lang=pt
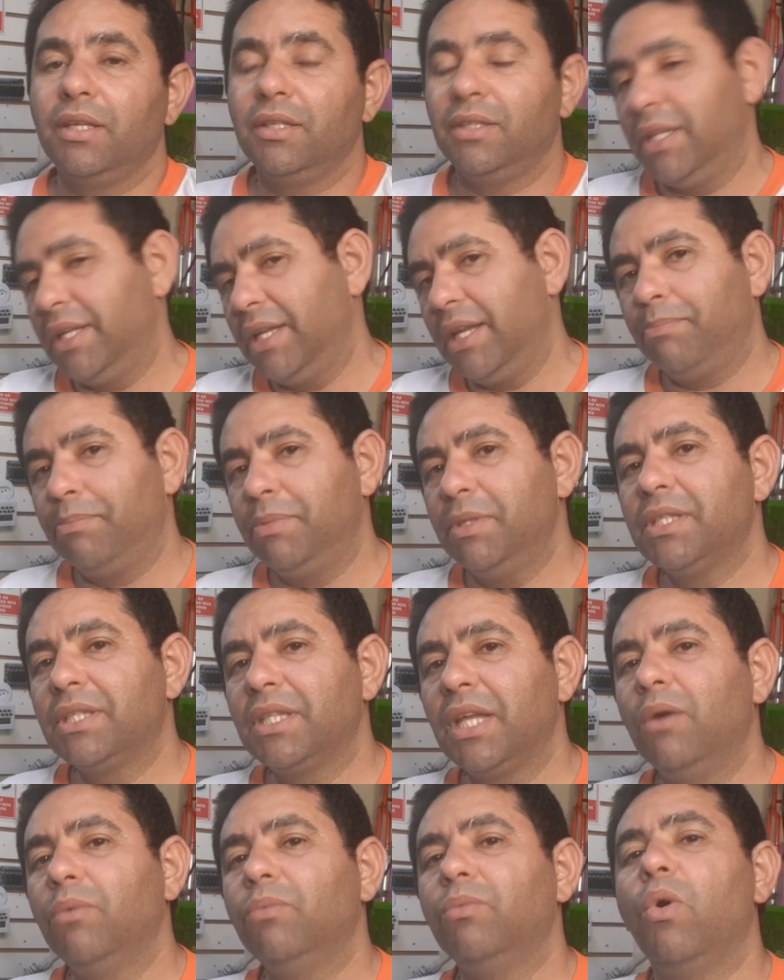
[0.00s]
que seria
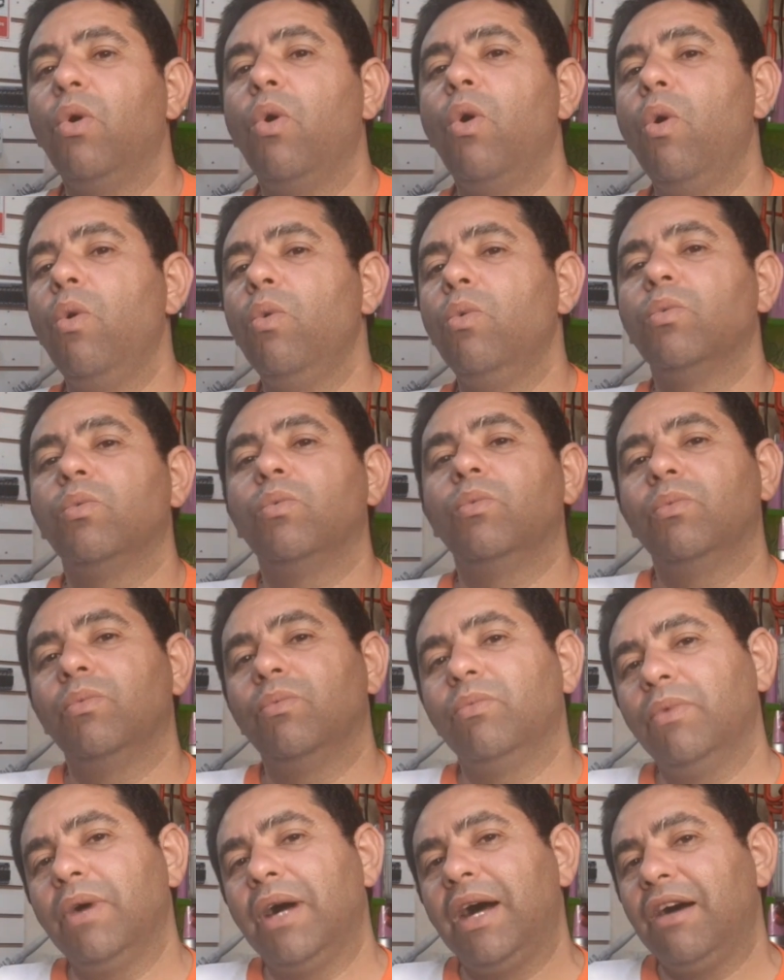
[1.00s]
pistão ou
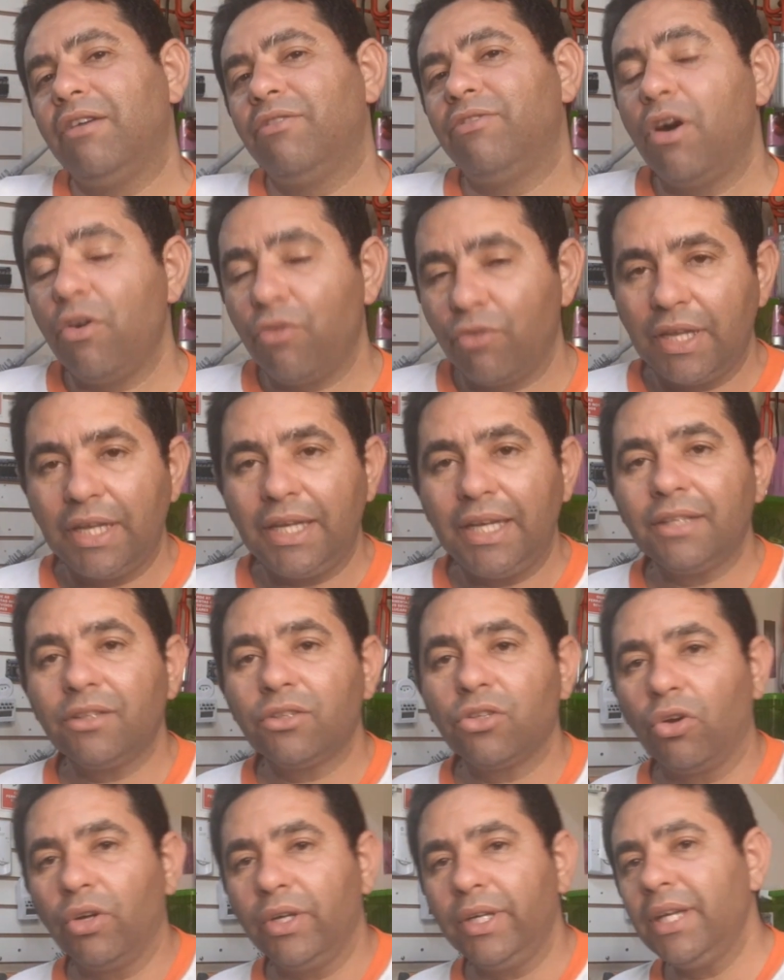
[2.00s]
a válvula
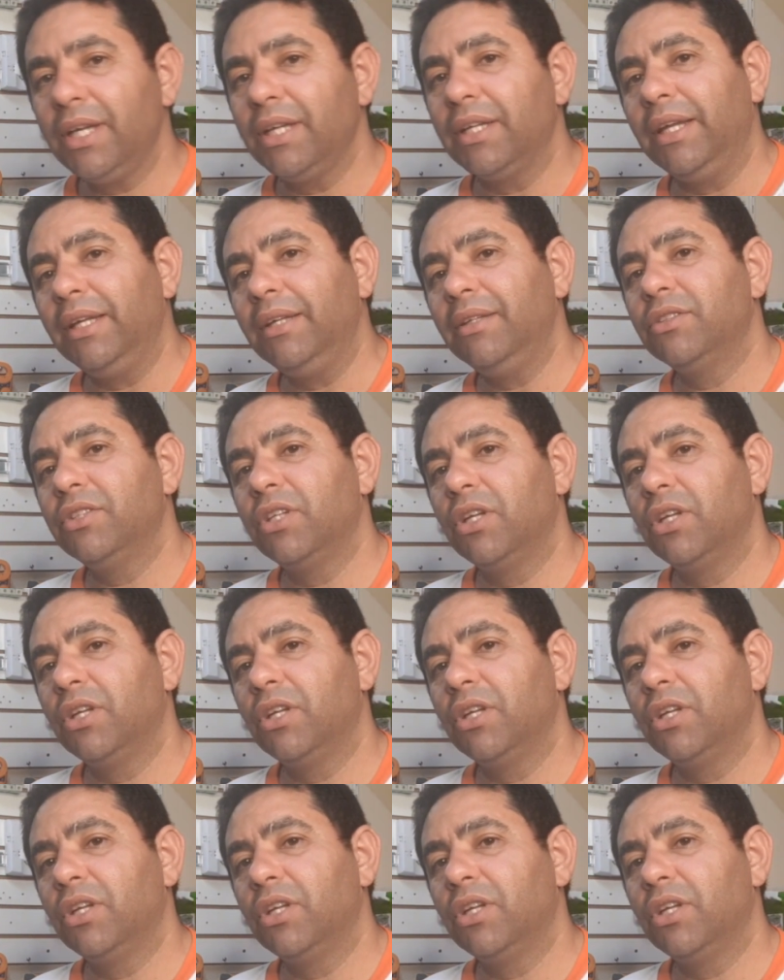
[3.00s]
eletrônica, né?